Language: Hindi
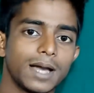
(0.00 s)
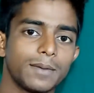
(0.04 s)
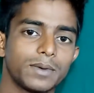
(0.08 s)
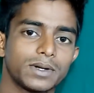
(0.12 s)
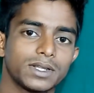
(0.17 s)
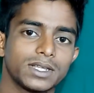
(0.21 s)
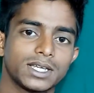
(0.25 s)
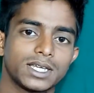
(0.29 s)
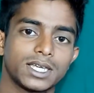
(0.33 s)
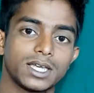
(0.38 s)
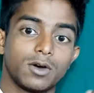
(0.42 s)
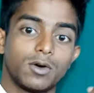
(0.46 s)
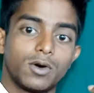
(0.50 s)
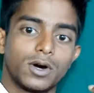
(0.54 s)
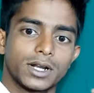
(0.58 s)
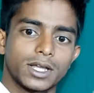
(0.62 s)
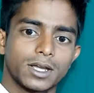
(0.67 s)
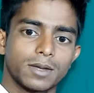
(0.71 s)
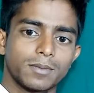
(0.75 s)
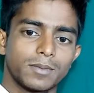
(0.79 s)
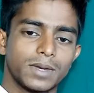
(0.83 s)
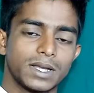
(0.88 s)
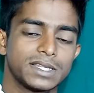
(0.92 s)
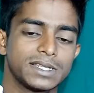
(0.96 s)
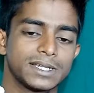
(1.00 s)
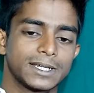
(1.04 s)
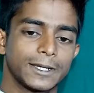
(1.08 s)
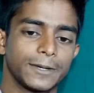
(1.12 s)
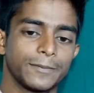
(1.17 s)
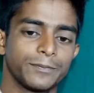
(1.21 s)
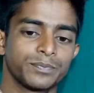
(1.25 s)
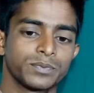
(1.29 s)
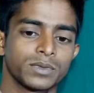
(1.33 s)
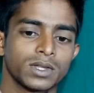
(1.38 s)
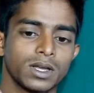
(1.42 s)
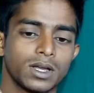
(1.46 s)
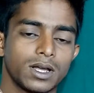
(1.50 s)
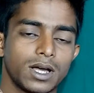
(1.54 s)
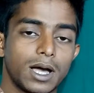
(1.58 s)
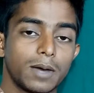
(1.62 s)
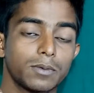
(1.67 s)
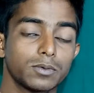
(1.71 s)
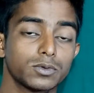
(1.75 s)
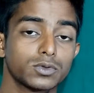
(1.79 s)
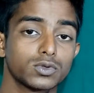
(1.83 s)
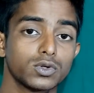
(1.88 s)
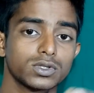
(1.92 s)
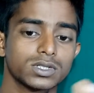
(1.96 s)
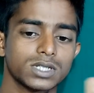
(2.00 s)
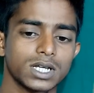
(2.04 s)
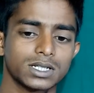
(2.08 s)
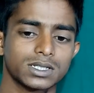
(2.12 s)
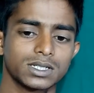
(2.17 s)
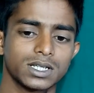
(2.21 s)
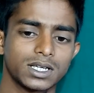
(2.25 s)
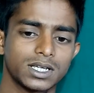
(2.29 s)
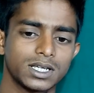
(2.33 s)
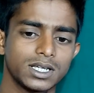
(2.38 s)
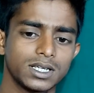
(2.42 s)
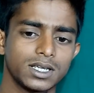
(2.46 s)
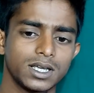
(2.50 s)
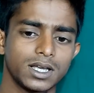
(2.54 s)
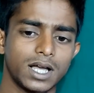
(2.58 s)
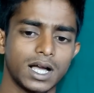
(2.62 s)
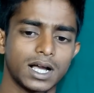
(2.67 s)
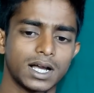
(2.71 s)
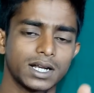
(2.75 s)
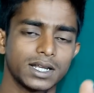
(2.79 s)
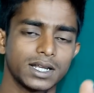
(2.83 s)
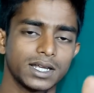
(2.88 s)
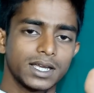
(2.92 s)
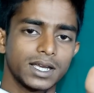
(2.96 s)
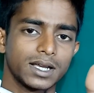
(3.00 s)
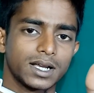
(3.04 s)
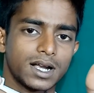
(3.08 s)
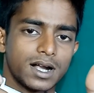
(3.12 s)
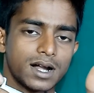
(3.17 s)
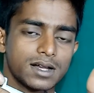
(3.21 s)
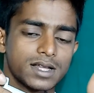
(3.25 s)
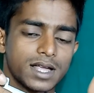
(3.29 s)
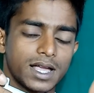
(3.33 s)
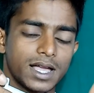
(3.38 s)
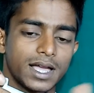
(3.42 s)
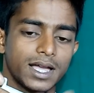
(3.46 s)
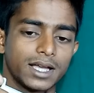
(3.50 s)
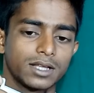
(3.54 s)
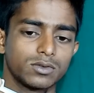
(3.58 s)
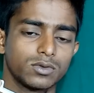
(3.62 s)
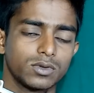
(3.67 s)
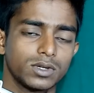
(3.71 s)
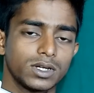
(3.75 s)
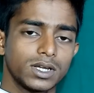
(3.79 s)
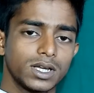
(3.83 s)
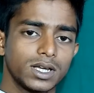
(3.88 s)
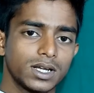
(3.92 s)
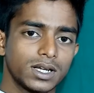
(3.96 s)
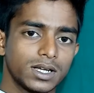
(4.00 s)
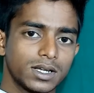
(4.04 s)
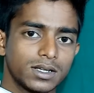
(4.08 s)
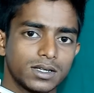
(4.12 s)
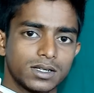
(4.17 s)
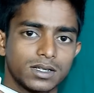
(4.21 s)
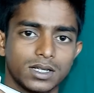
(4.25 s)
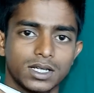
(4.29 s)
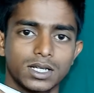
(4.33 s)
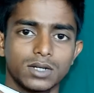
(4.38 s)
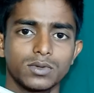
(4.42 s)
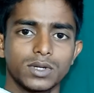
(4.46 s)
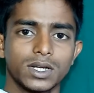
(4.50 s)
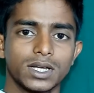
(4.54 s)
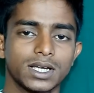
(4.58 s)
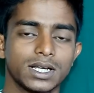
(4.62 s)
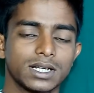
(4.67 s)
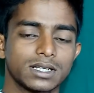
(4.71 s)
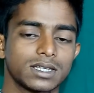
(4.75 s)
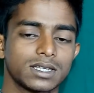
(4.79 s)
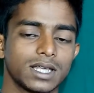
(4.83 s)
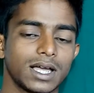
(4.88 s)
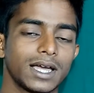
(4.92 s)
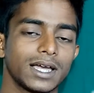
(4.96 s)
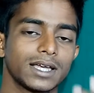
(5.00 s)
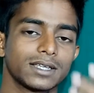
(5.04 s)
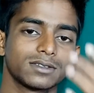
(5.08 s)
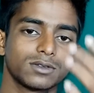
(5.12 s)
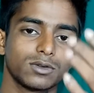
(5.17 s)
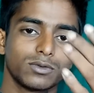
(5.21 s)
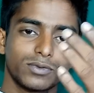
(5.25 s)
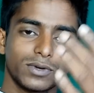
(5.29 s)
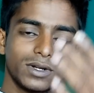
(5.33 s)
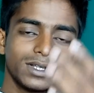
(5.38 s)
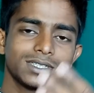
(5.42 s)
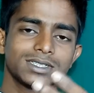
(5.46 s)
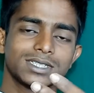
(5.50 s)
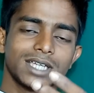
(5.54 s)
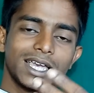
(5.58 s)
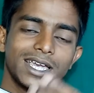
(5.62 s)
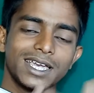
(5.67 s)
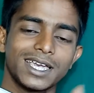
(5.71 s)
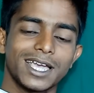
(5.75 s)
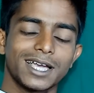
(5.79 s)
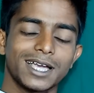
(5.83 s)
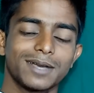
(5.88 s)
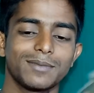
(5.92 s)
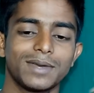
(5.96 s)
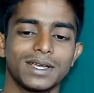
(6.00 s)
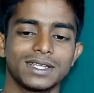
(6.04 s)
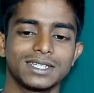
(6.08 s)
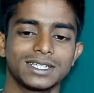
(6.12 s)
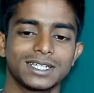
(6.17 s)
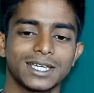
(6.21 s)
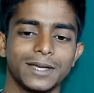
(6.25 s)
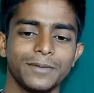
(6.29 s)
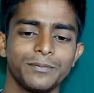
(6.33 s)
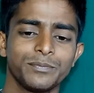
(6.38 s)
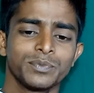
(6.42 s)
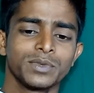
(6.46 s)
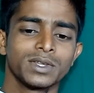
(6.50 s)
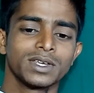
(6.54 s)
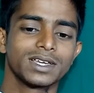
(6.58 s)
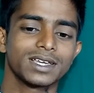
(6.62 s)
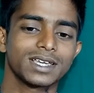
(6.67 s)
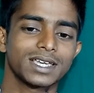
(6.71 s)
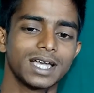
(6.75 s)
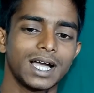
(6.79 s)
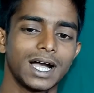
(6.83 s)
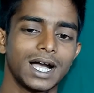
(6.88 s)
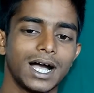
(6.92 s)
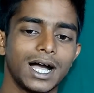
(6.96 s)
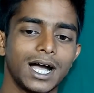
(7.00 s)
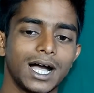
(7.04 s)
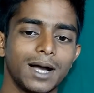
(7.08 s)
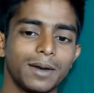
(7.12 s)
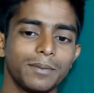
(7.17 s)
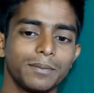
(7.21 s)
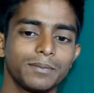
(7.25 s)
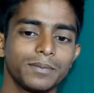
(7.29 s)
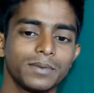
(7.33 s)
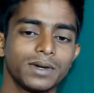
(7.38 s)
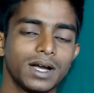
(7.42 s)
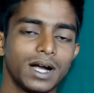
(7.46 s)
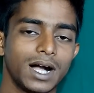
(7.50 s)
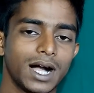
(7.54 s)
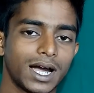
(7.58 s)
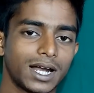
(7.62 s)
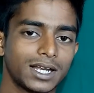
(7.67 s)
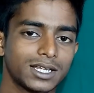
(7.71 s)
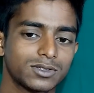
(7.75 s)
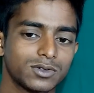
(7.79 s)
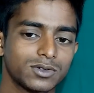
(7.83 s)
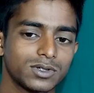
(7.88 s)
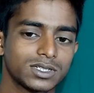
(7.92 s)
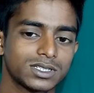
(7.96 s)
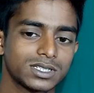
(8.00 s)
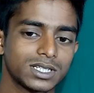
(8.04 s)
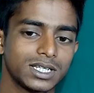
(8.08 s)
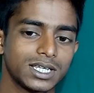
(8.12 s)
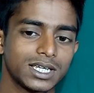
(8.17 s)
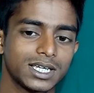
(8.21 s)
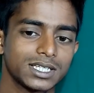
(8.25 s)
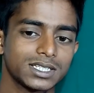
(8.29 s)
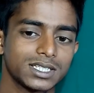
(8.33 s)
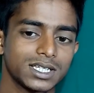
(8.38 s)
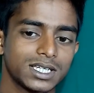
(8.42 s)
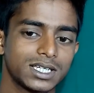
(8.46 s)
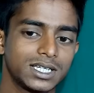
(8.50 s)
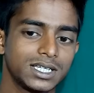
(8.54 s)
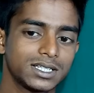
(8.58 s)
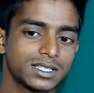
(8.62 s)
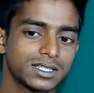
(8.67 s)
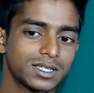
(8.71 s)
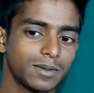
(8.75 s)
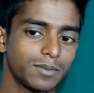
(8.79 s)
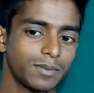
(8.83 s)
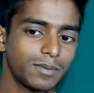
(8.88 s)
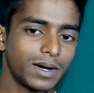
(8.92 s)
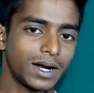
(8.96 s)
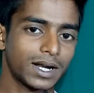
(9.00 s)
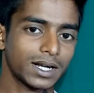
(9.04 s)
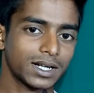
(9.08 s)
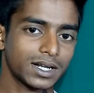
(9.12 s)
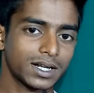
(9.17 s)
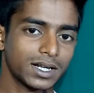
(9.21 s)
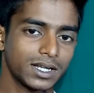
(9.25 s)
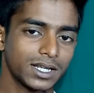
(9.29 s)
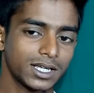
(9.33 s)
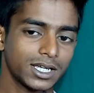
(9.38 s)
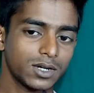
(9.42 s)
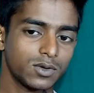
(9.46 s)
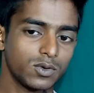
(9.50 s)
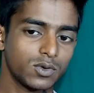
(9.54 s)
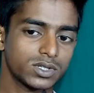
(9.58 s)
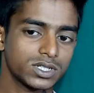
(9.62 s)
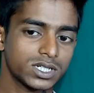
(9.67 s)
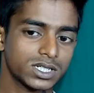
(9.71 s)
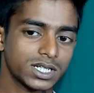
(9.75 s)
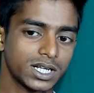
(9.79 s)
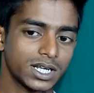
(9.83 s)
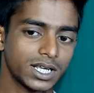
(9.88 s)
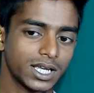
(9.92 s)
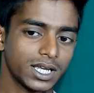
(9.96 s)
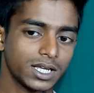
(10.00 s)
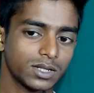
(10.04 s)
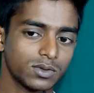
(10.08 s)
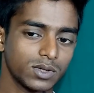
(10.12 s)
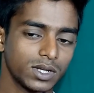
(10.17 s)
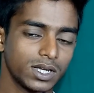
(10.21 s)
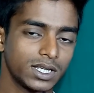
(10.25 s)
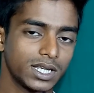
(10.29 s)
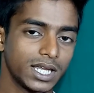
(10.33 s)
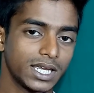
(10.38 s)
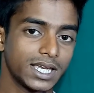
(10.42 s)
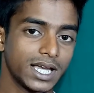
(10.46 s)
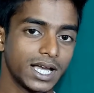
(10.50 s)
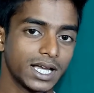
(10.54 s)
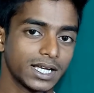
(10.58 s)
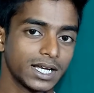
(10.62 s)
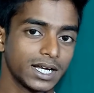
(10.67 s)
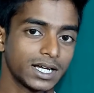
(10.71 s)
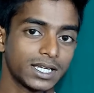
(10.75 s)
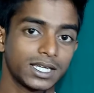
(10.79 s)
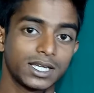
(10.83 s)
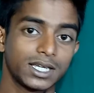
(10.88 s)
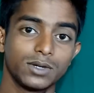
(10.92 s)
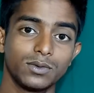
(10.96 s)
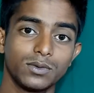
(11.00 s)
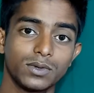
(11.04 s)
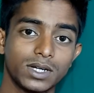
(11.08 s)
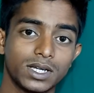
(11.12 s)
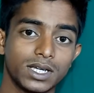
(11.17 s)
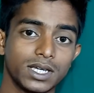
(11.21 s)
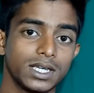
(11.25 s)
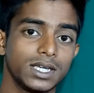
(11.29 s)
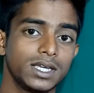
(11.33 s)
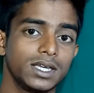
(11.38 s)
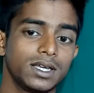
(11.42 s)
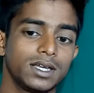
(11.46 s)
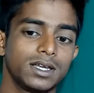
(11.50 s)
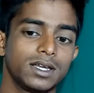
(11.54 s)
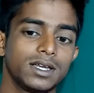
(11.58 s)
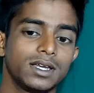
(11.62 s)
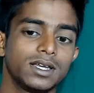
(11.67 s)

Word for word: यहाँ पर देखिए और एक मैजिक है आप सोच सकते हैं कि अगर ये कट गया है तो ये क्यों नहीं गिरता है तो फ्रेंड्स यही एक मैजिक है कि आप अगर इसको इस तरीके से खींच के बाहर करने की कोशिश करेंगे तो ये नहीं आएगा क्योंकि